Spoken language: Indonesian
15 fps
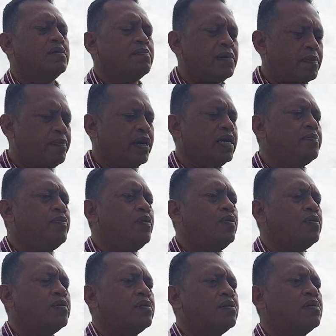Bapak Ibu,
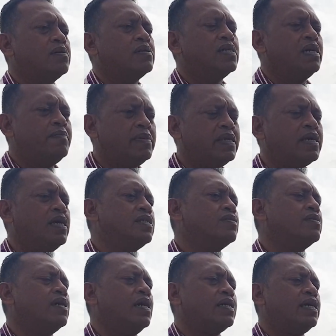demikian
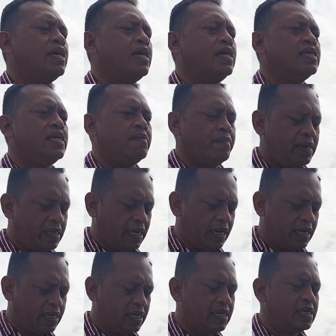juga kiranya pagi
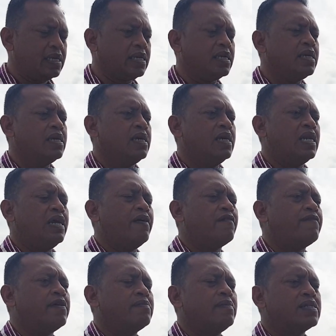hari ini lewat
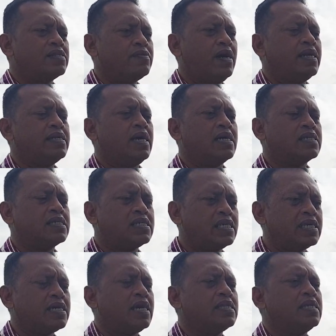firman Tuhan yang
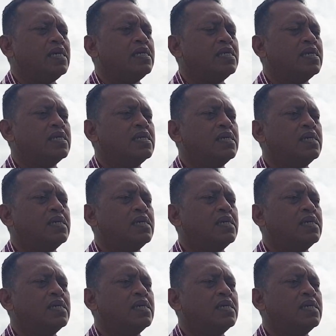singkat ini.